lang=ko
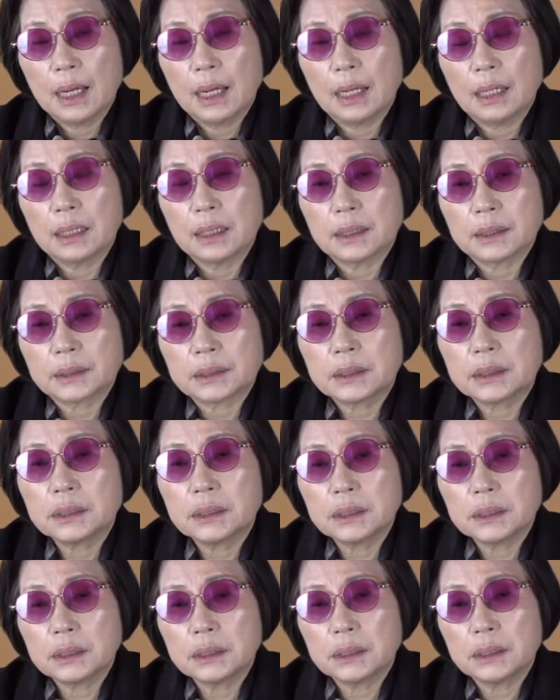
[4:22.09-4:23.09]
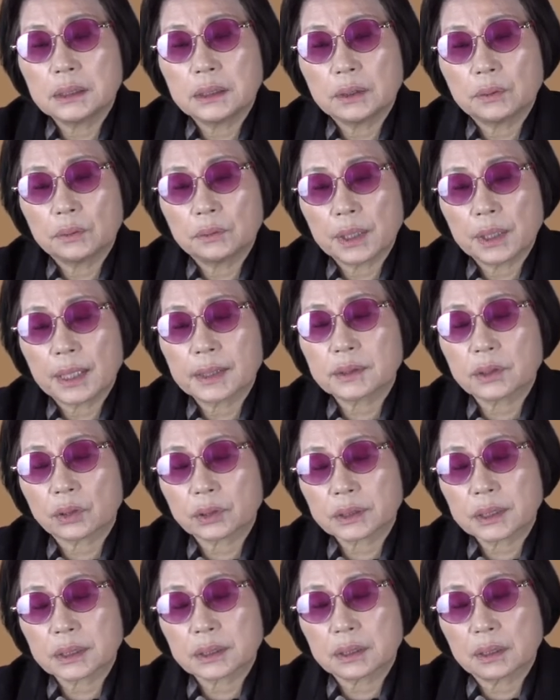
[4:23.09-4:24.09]
어, 시의
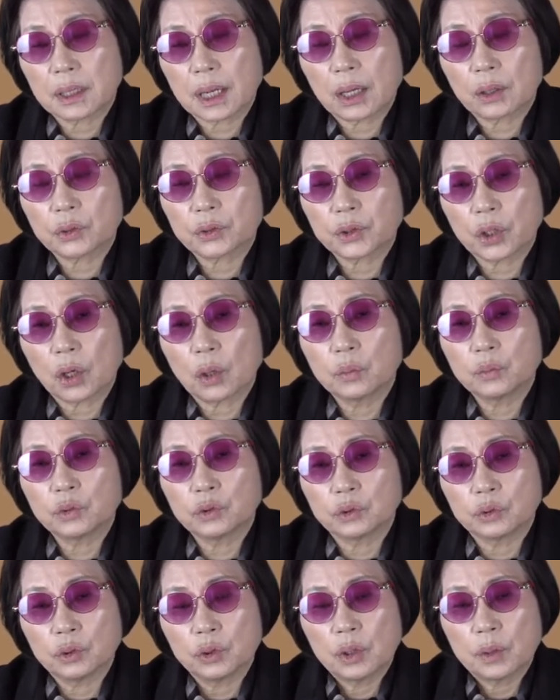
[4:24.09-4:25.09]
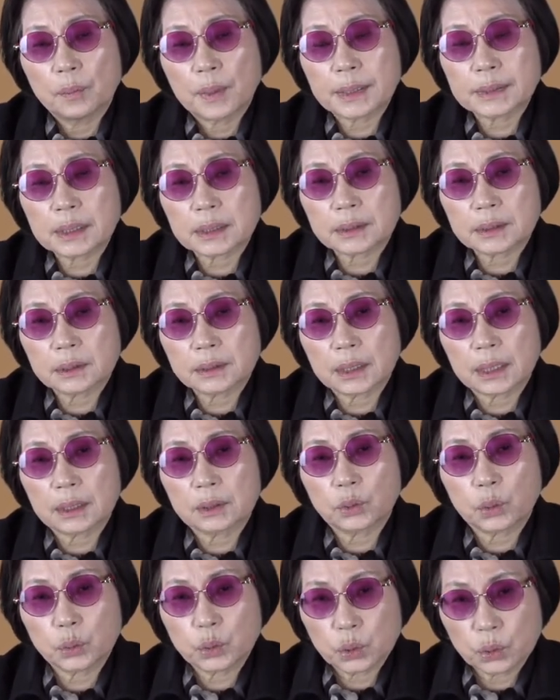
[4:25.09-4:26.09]
정체성하고 너무 맞아서
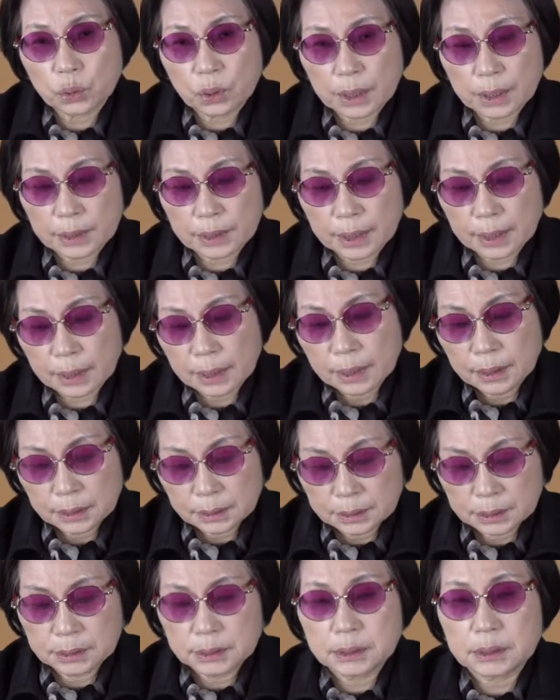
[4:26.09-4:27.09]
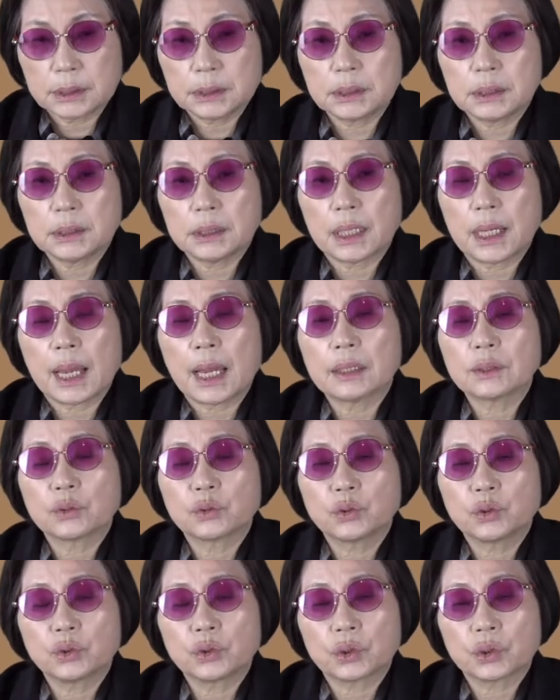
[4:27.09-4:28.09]
제가 도정환의 그 시의 한
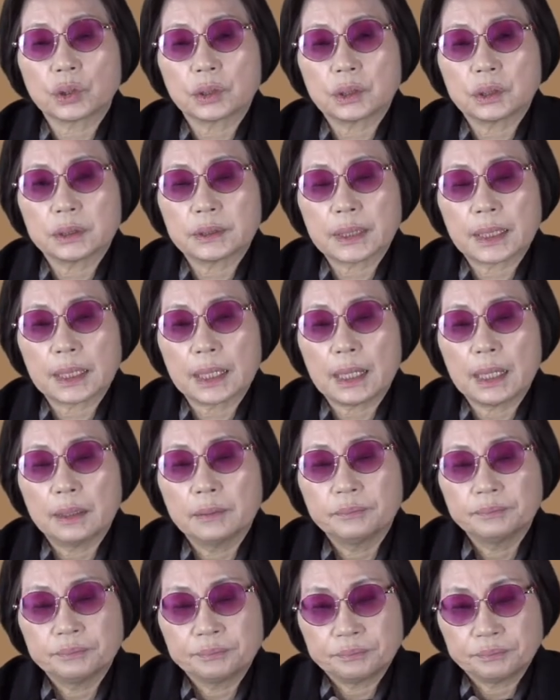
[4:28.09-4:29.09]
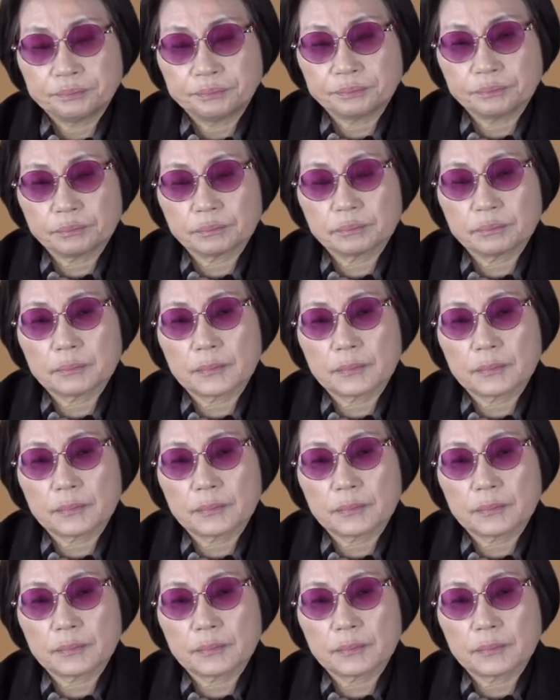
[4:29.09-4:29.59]
구조를 제가 음,